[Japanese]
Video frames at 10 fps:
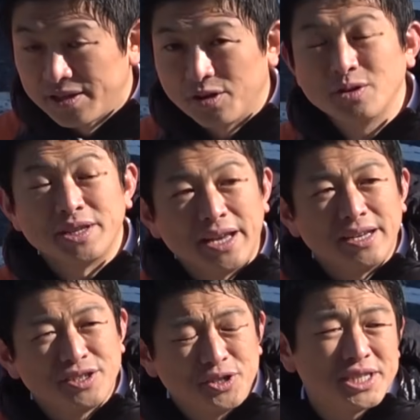日本
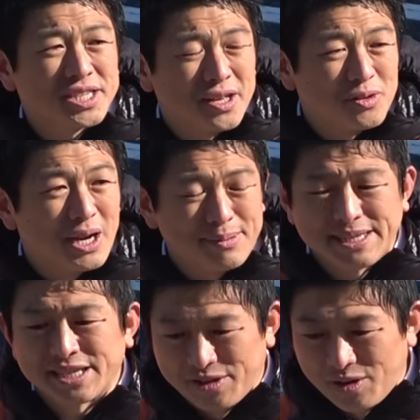にじゅういち政党あり
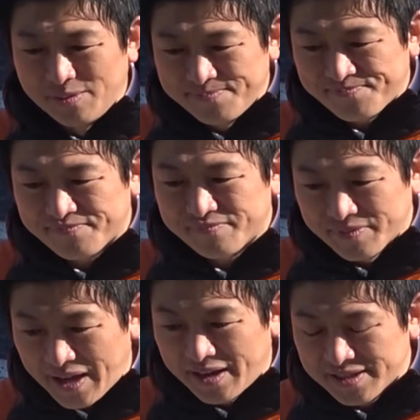ますけど、
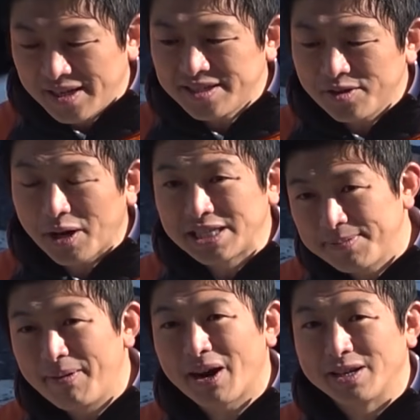ね、さん政党が一
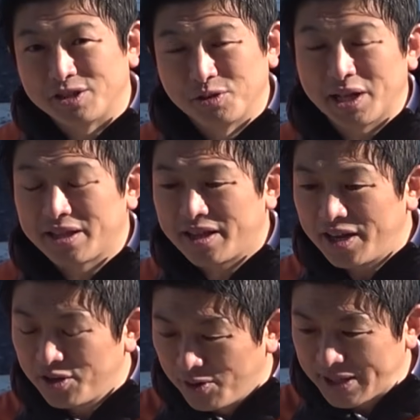番若いですよ。だって
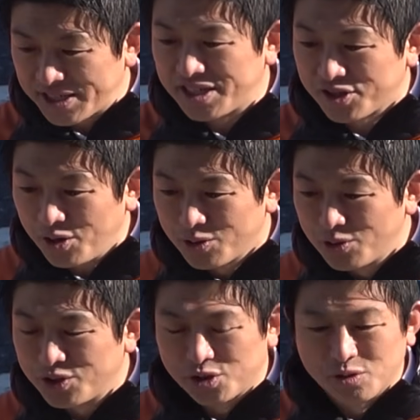代表私でしょ、
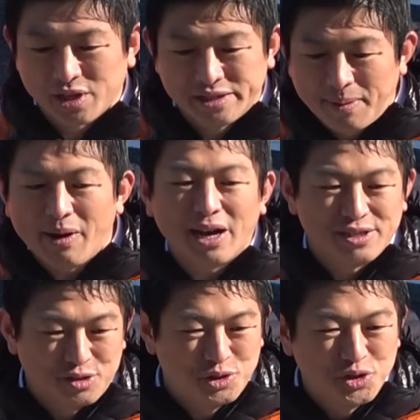よんじゅうろくさい、一番若い
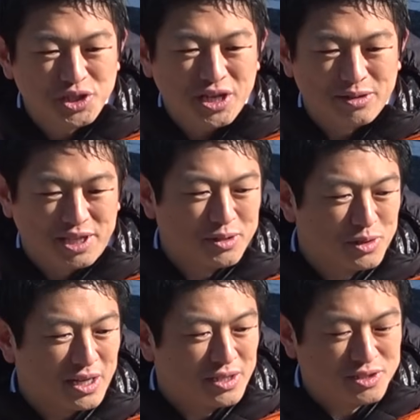ですよ。じゅういちある政
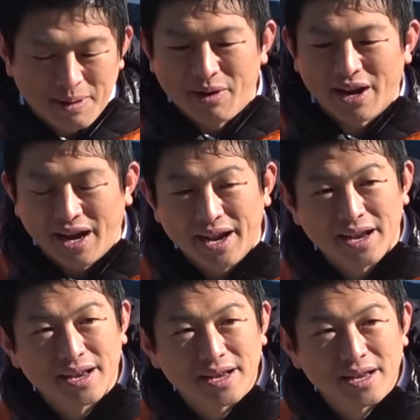党の中で一番若